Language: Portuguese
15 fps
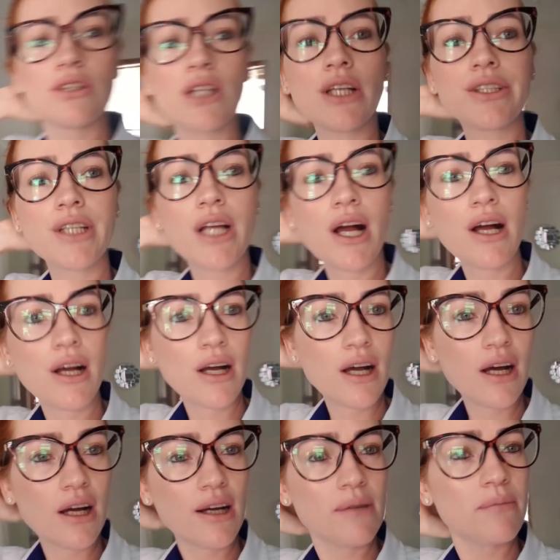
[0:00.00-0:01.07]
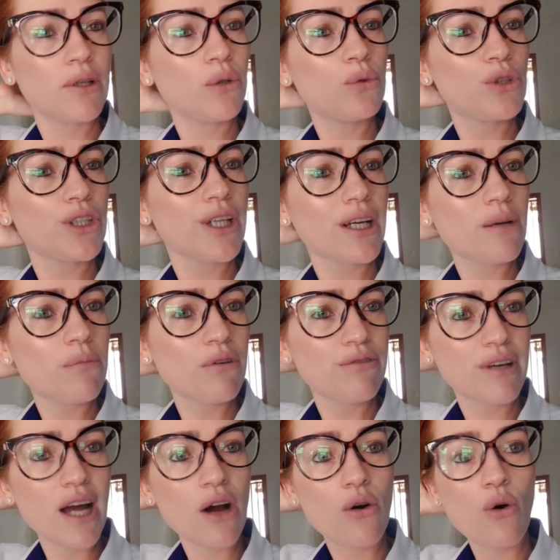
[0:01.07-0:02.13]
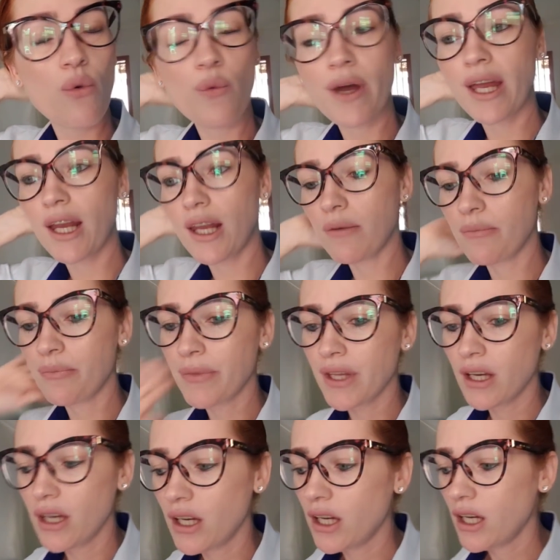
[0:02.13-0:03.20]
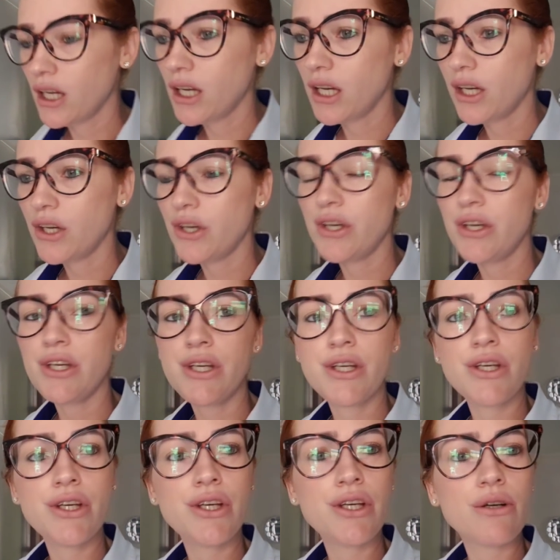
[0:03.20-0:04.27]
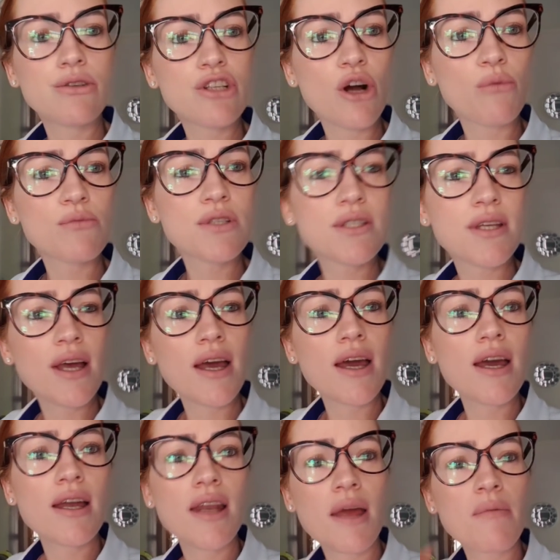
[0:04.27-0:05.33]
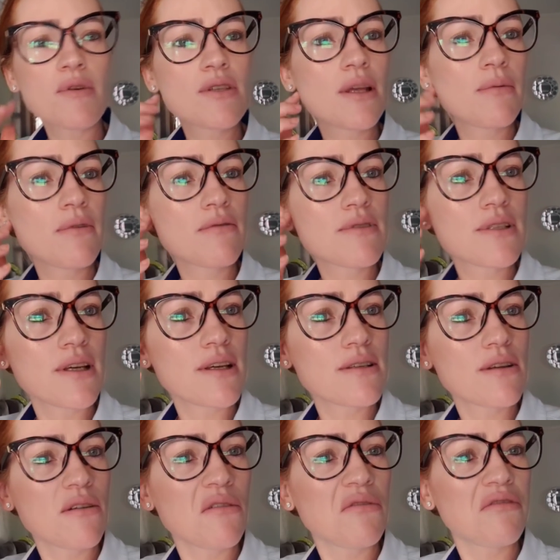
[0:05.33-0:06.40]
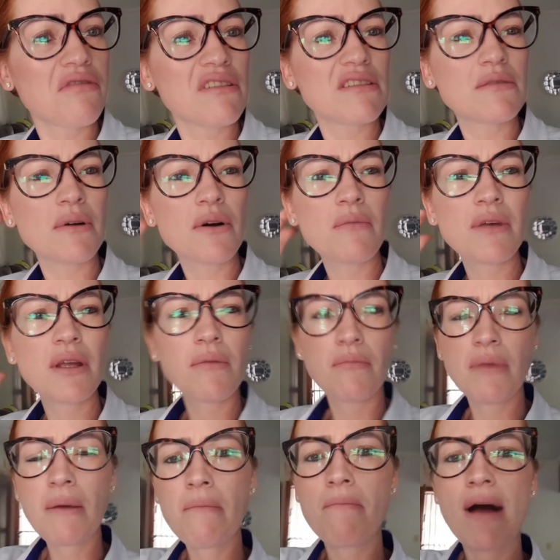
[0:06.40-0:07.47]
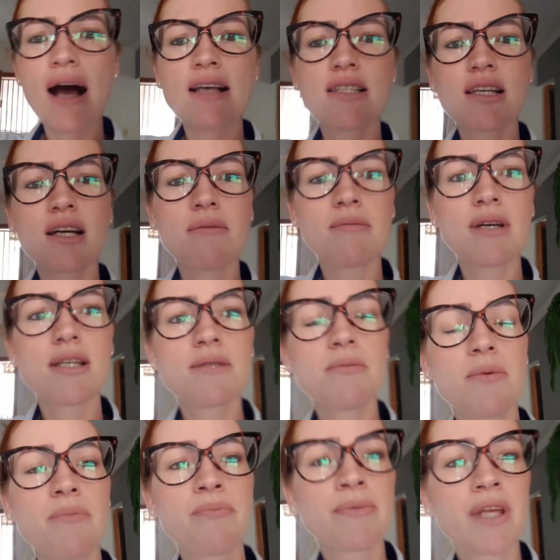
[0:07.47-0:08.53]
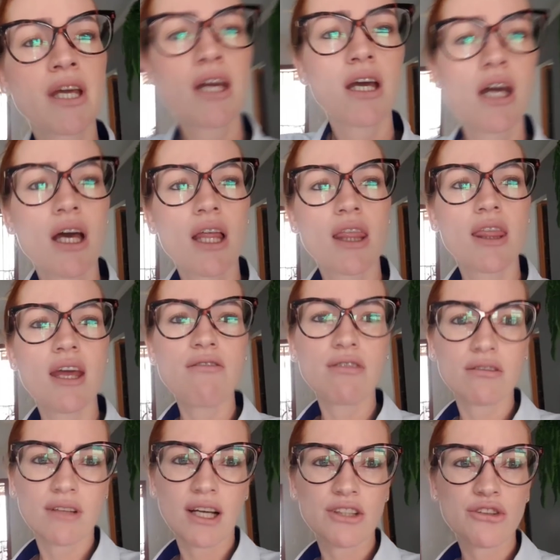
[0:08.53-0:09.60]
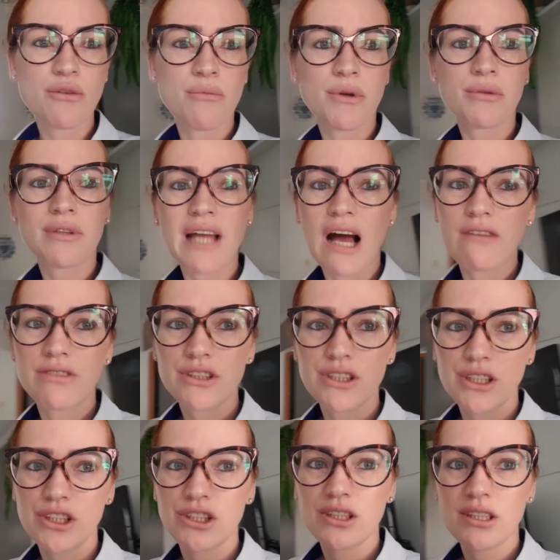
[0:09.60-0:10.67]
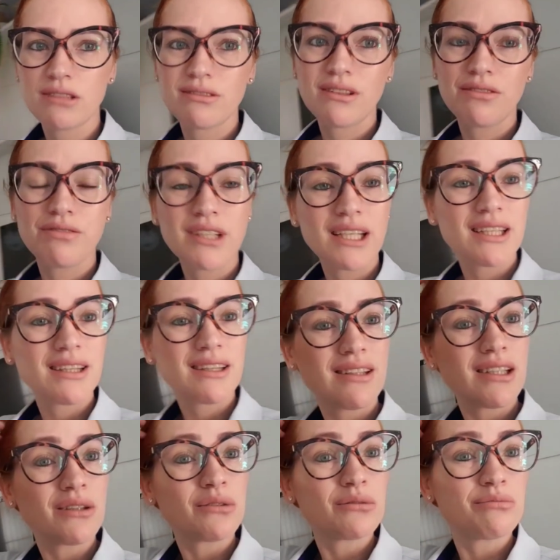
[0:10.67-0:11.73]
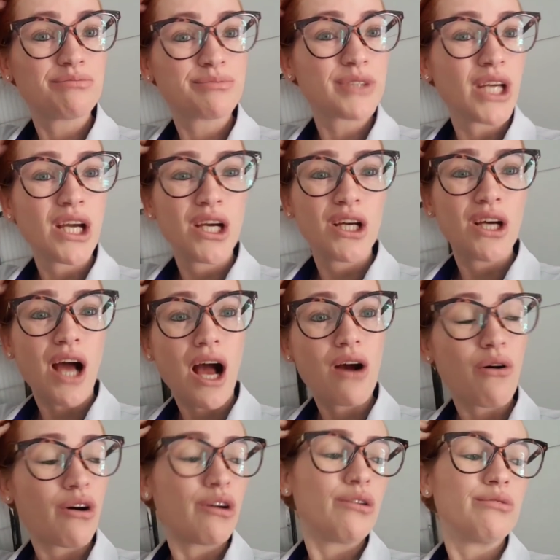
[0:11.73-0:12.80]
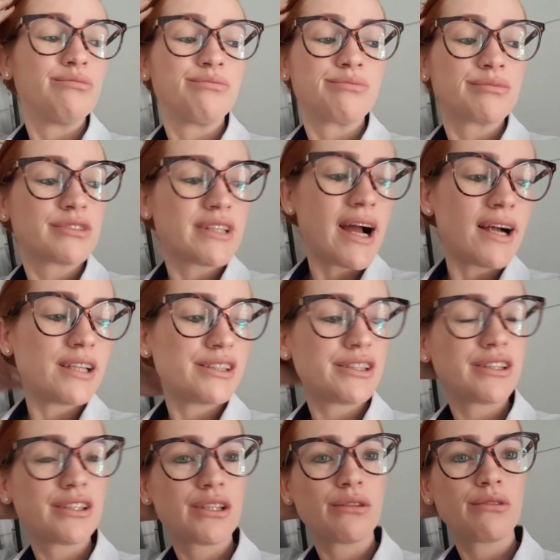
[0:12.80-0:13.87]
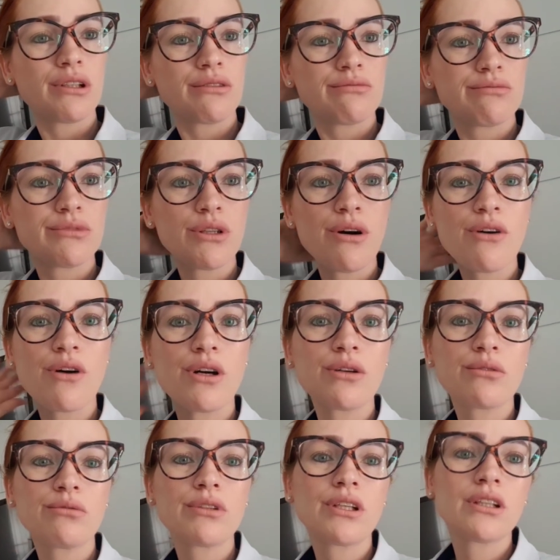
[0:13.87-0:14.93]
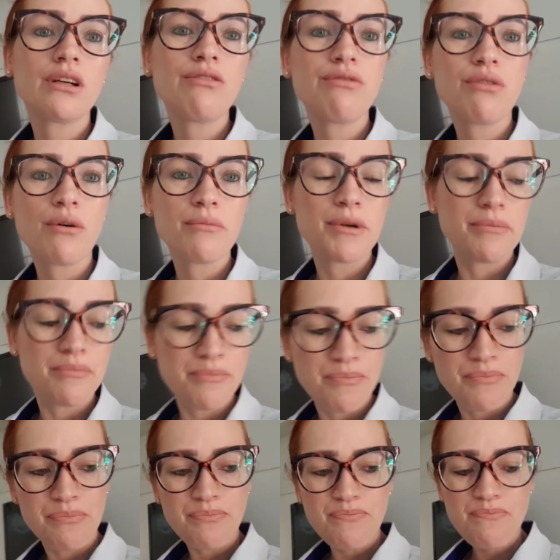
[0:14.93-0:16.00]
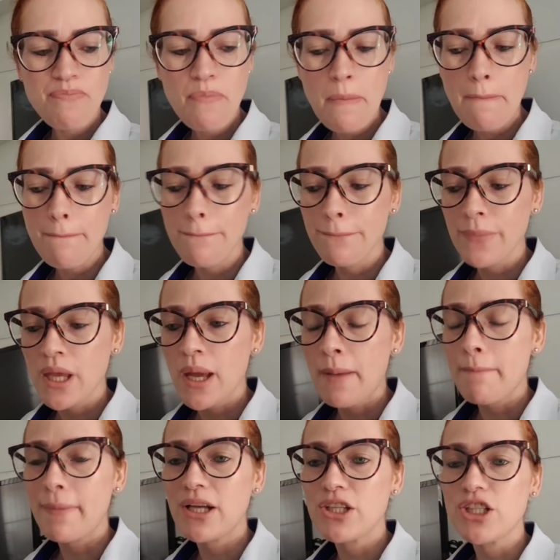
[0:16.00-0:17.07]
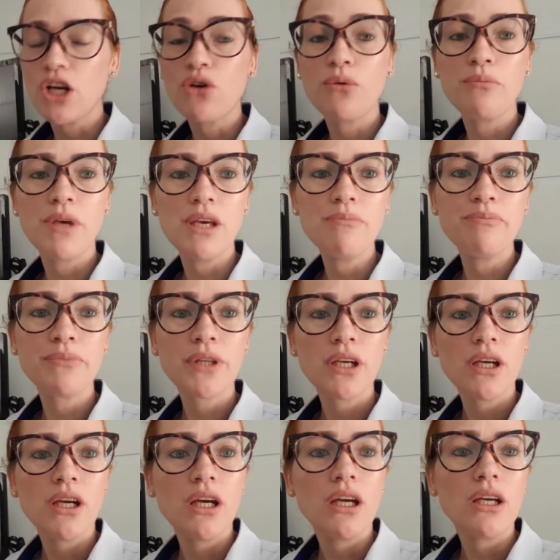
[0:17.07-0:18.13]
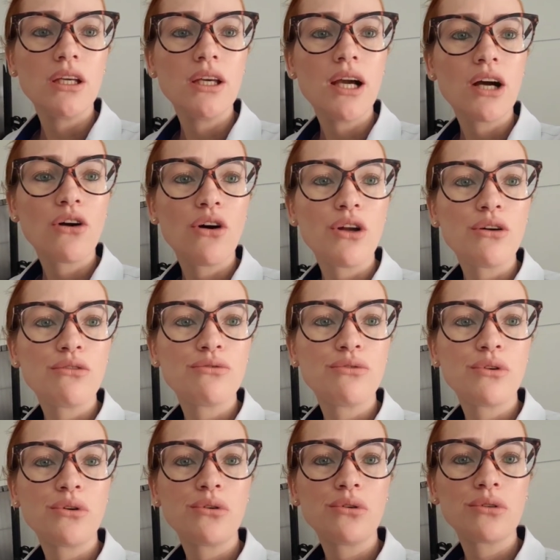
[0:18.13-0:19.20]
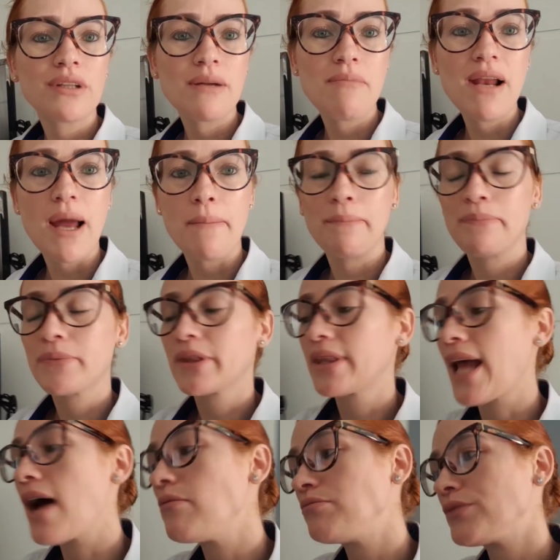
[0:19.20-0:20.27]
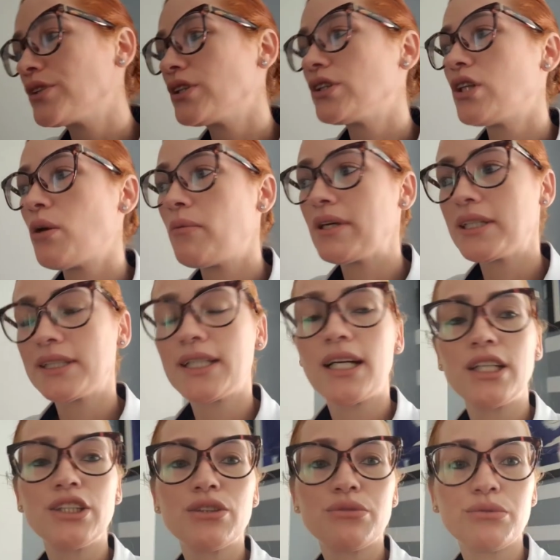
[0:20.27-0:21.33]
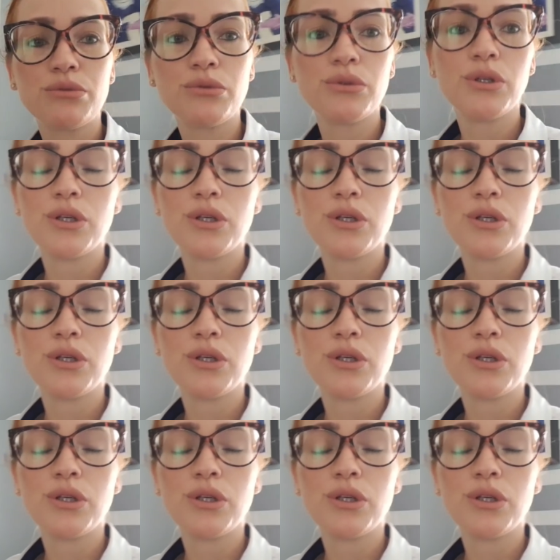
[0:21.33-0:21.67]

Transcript: já já a Manu chega para ficar com ele. E eu já almocei, nem mostrei pra vocês que eu fiz uma comida bem básica mesmo. Nem vontade de comer eu tava, gente. Segunda-feira eu acordo tarde, então eu não acordo com tanta fome. Mas já comi e agora eu vou trabalhar, tá? Então mais tarde eu vou,